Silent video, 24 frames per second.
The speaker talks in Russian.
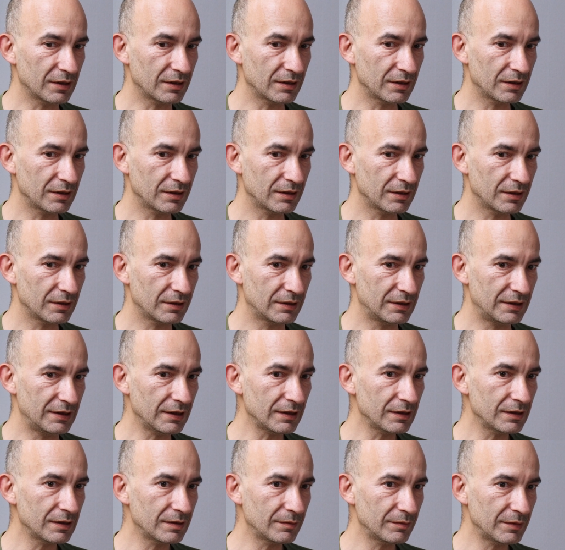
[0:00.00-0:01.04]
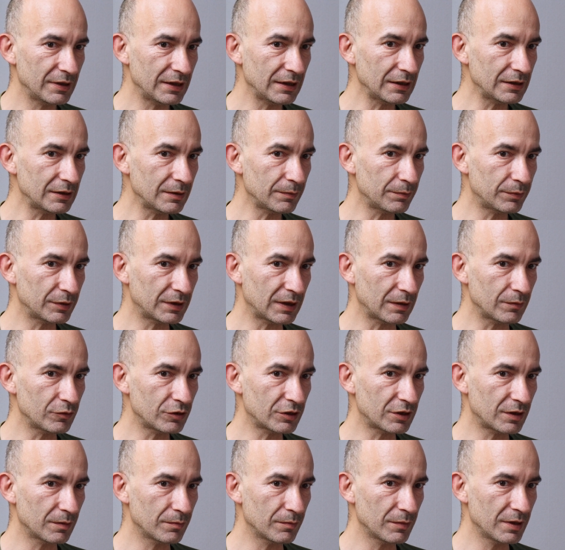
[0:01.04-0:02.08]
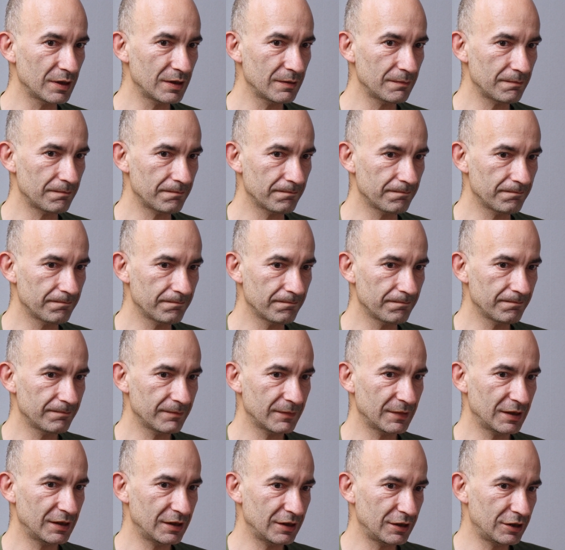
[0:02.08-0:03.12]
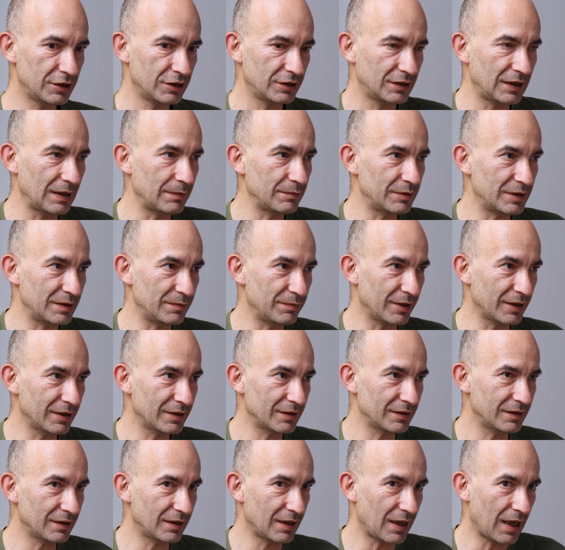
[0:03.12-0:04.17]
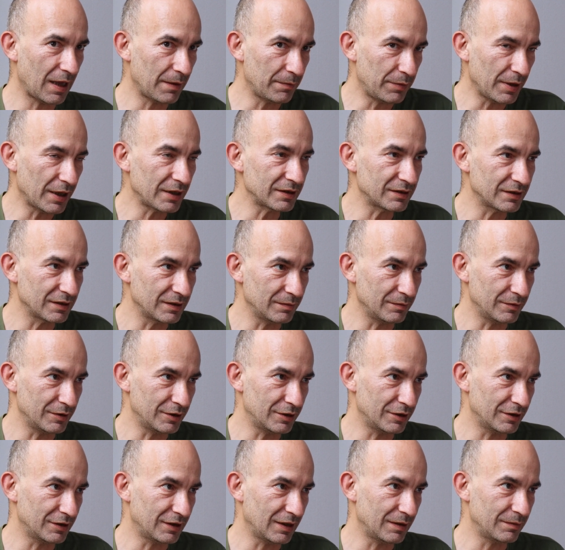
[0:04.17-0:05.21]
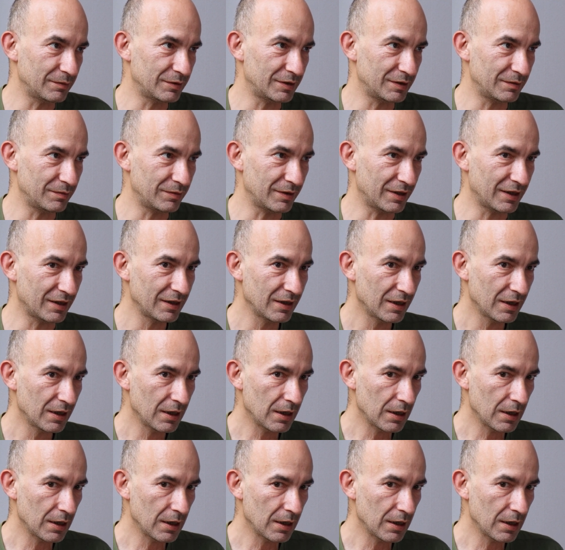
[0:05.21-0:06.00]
э, делаем это, потому что мы э, считаем себя обязанными, считаем себя